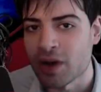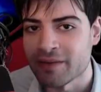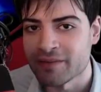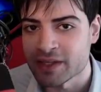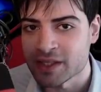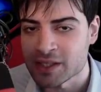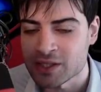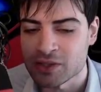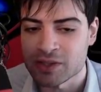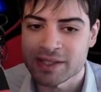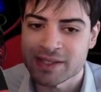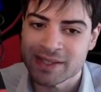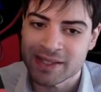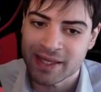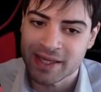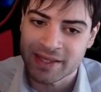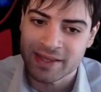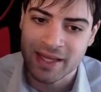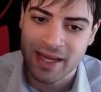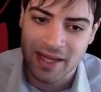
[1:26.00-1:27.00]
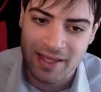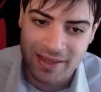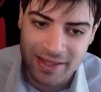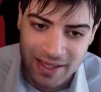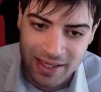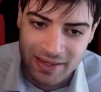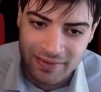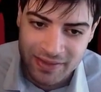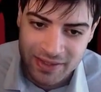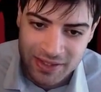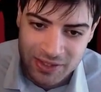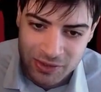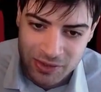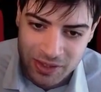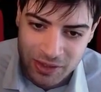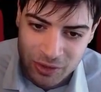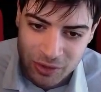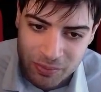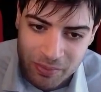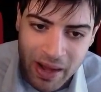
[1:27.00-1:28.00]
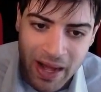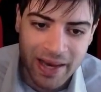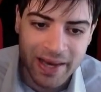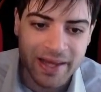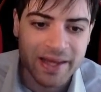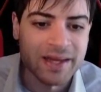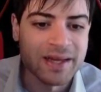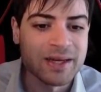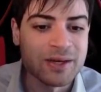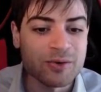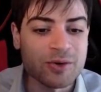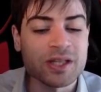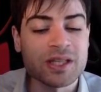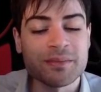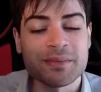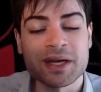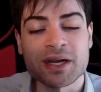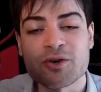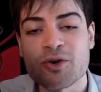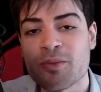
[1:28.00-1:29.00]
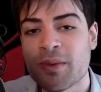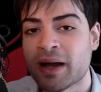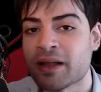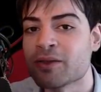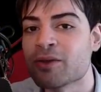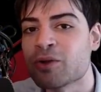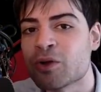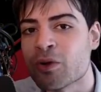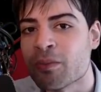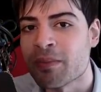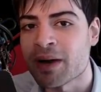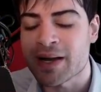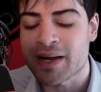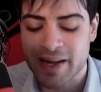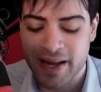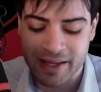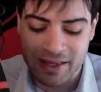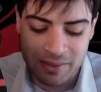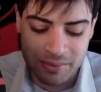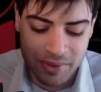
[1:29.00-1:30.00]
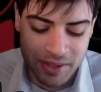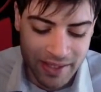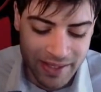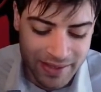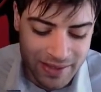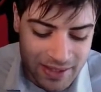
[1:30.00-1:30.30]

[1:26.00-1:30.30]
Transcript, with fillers: la versione Z della versione globale. Quindi mi raccomando non mancate perché